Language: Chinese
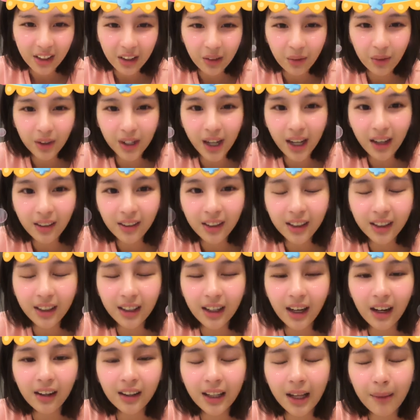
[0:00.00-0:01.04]
我看到那个，
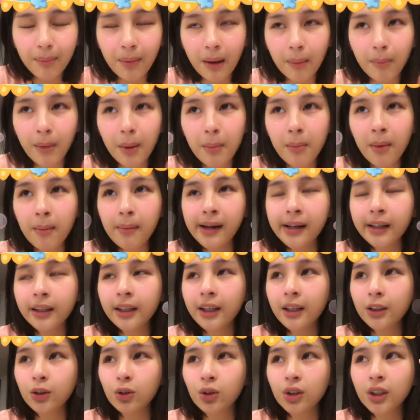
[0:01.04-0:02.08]
然后他爸爸妈妈
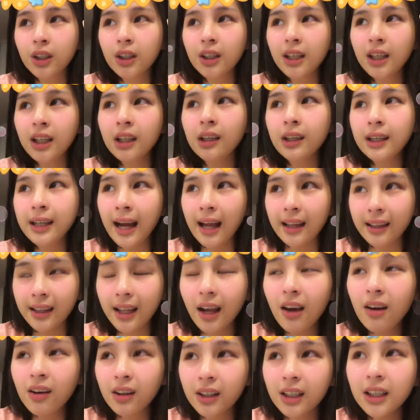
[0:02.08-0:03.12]
也觉得意，感
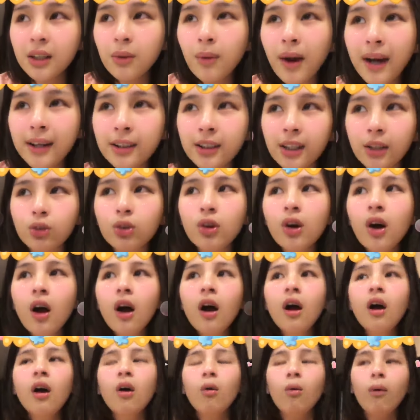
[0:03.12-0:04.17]
到很意外，想说
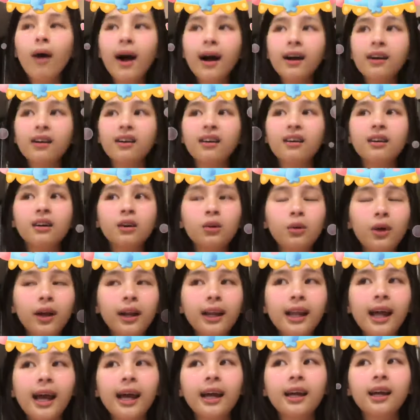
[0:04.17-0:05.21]
哇，哥哥原
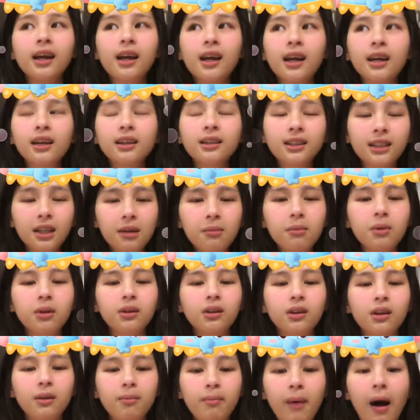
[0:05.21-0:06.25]
来这么
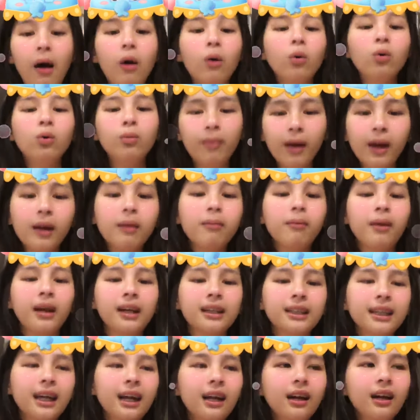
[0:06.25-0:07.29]
的保护妹妹，
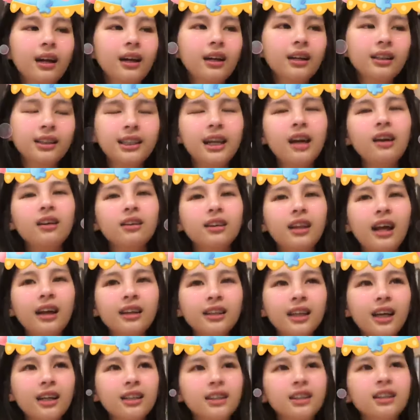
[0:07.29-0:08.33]
这样，你知道当
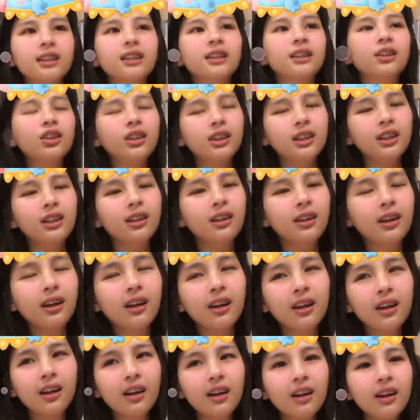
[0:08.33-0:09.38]
下其实就真的
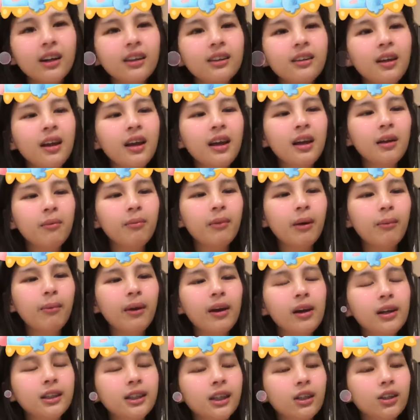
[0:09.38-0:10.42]
哥哥跟妹
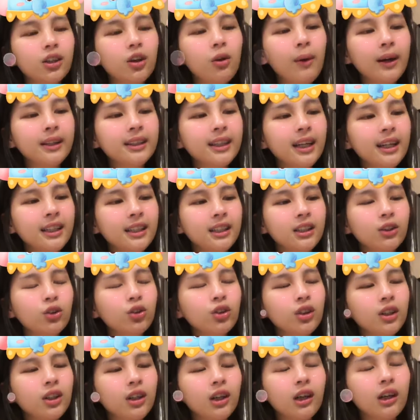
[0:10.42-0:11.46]
妹小时候玩在一起，就
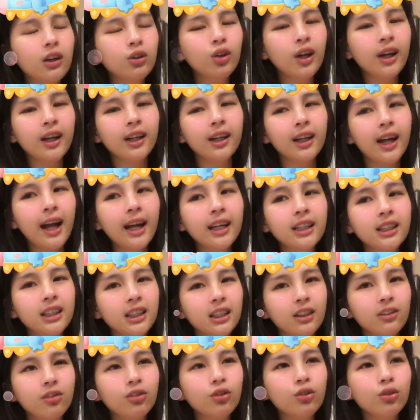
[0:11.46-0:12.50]
是哥哥虽然很爱
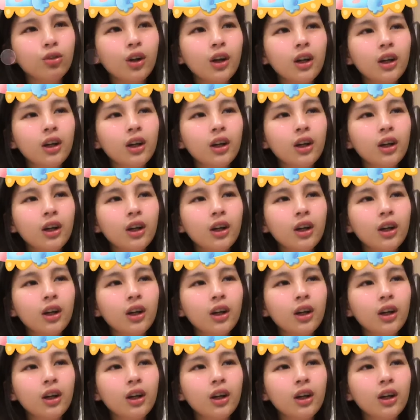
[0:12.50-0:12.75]
欺负。